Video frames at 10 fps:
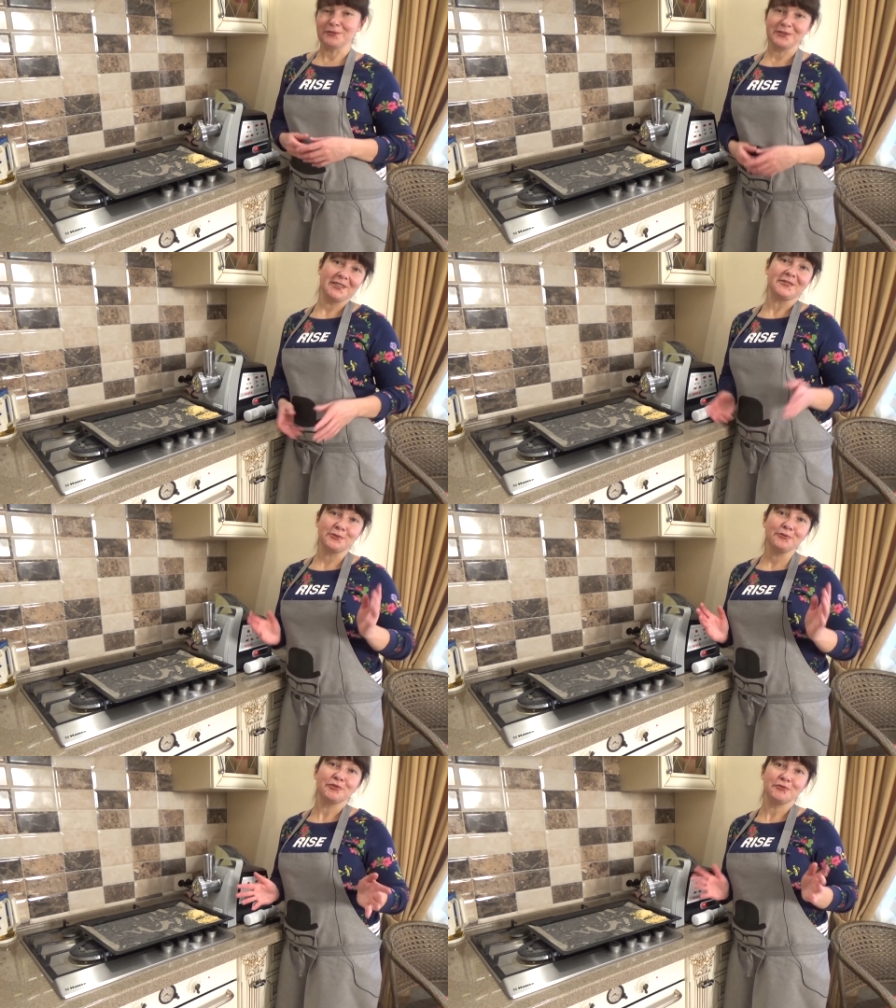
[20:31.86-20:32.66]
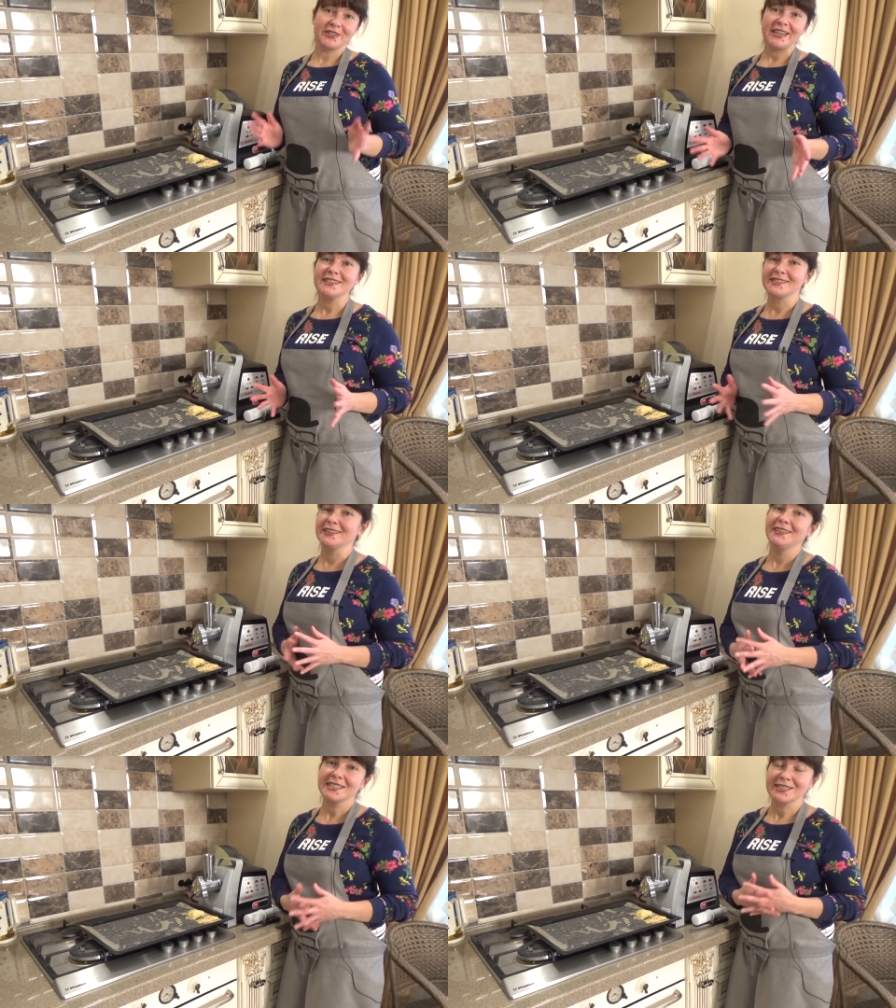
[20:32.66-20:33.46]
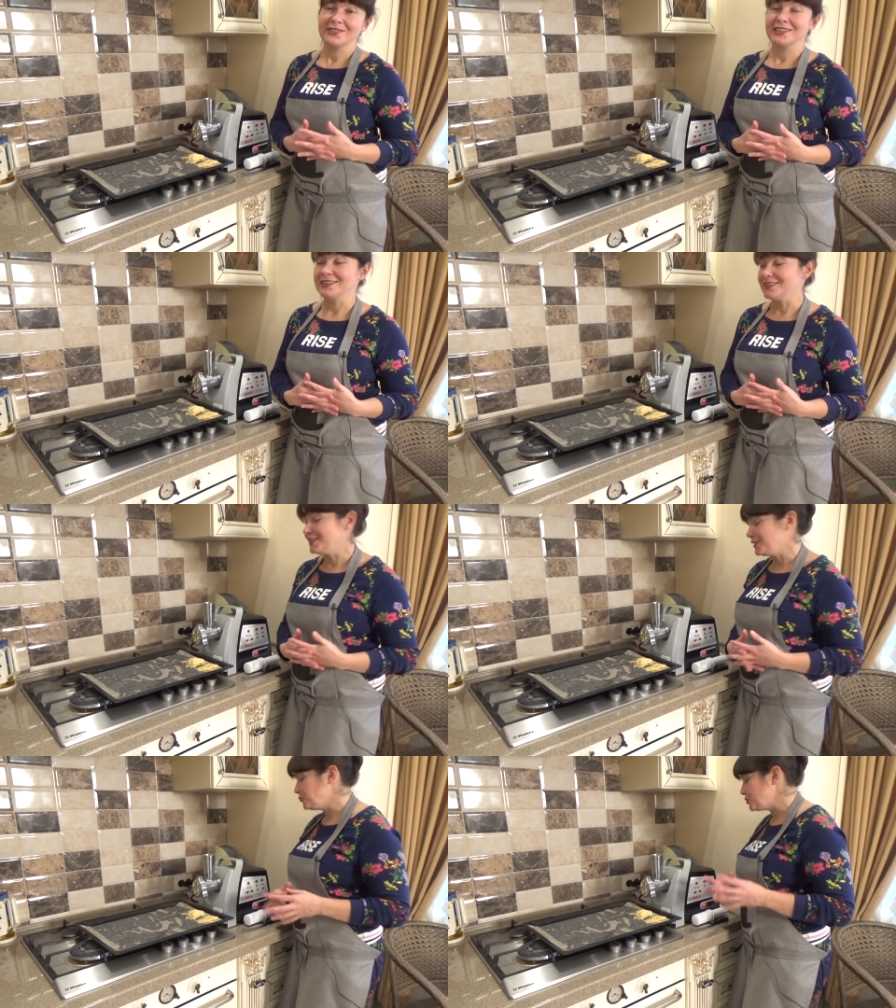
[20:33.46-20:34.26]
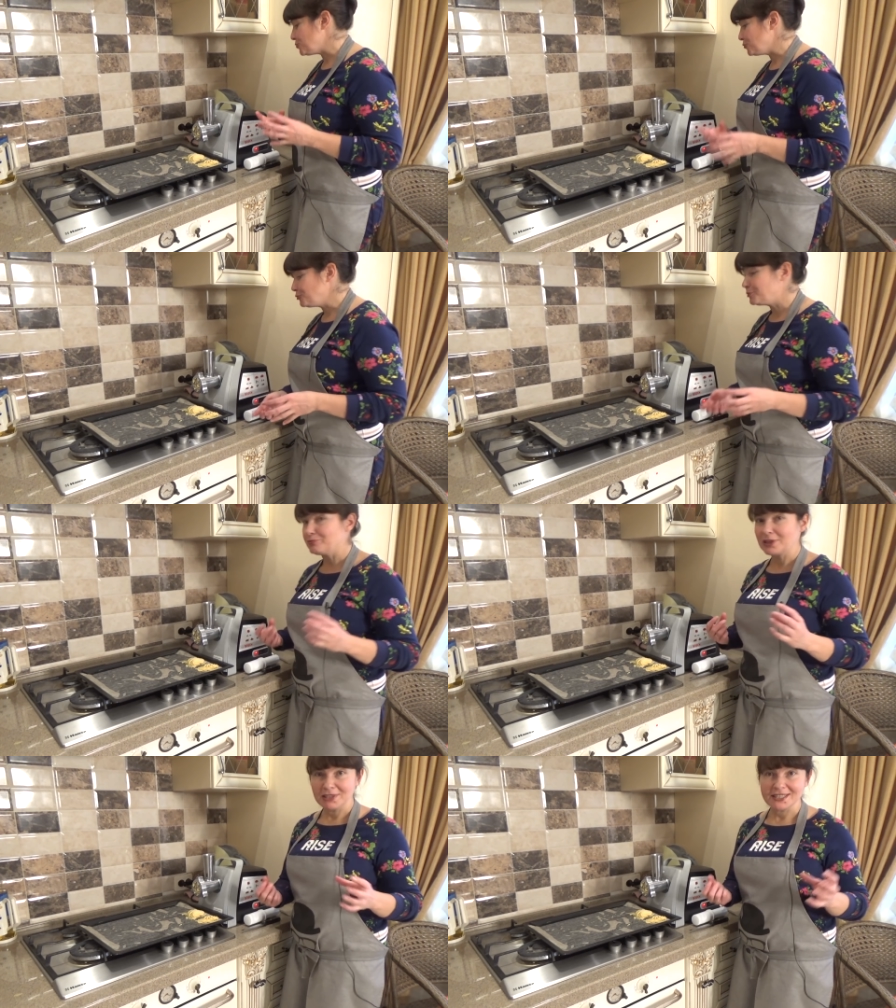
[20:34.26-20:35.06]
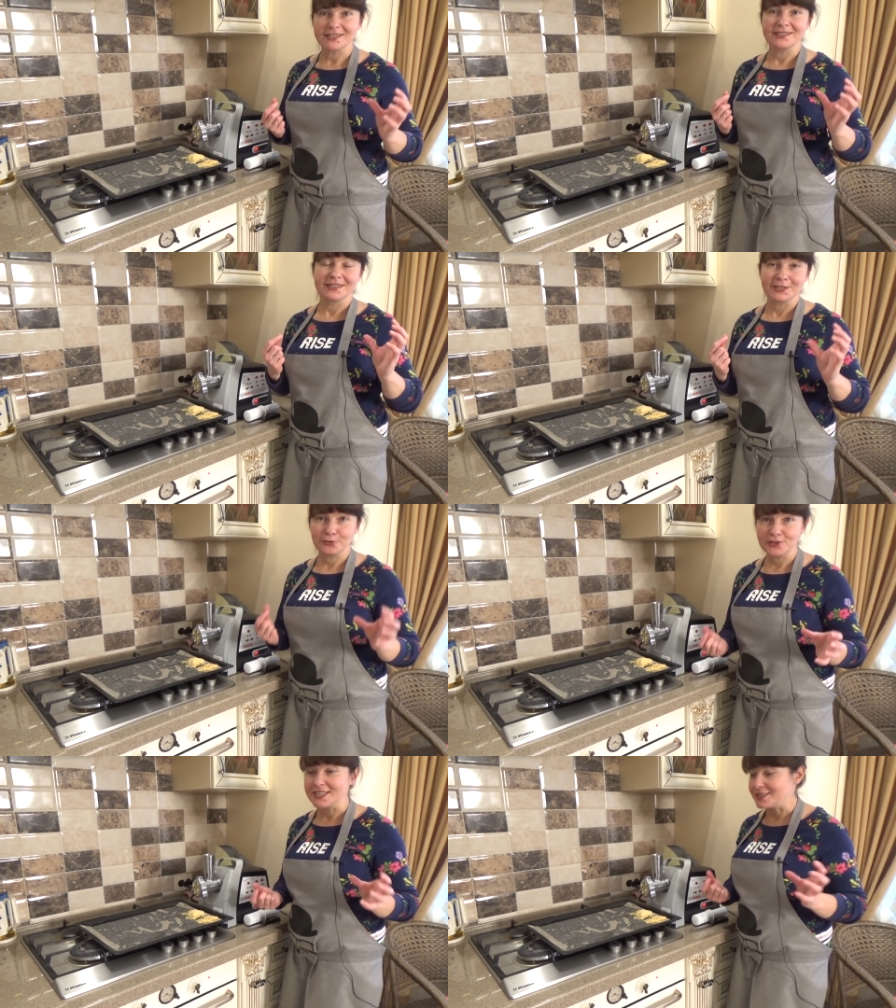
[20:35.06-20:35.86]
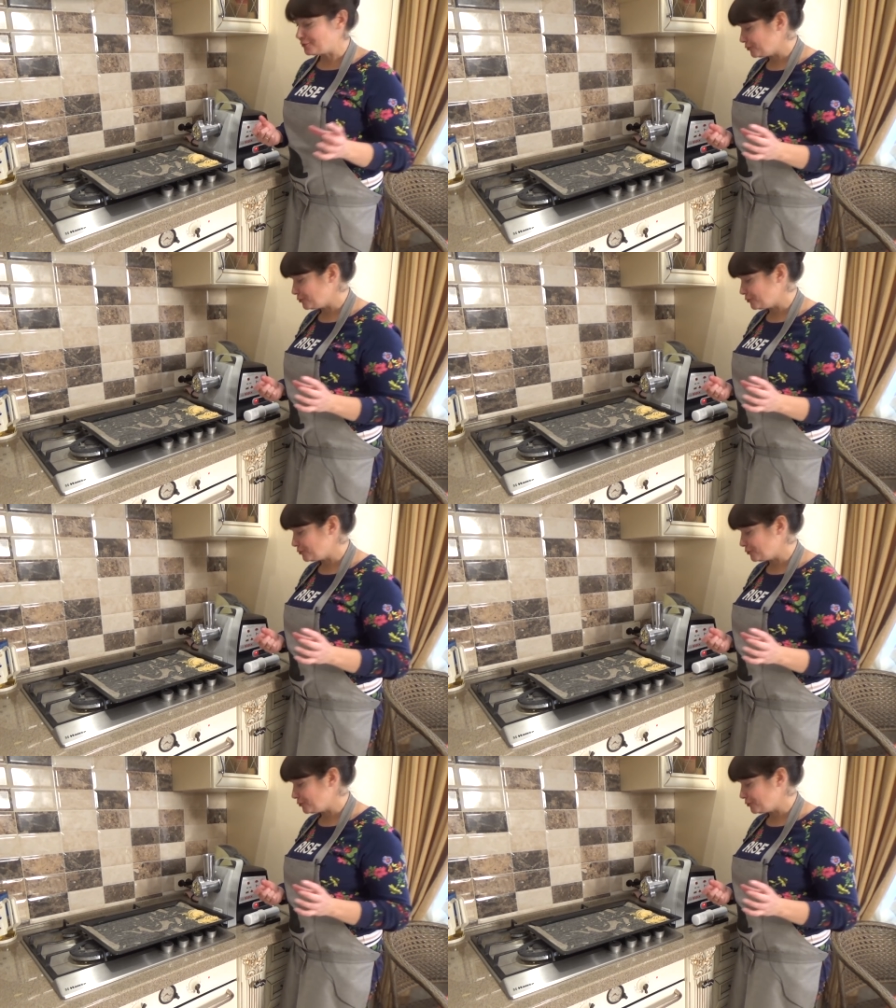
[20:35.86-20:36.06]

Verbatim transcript: друзья, все получается. Единственный а, не очень удобный момент здесь заключается в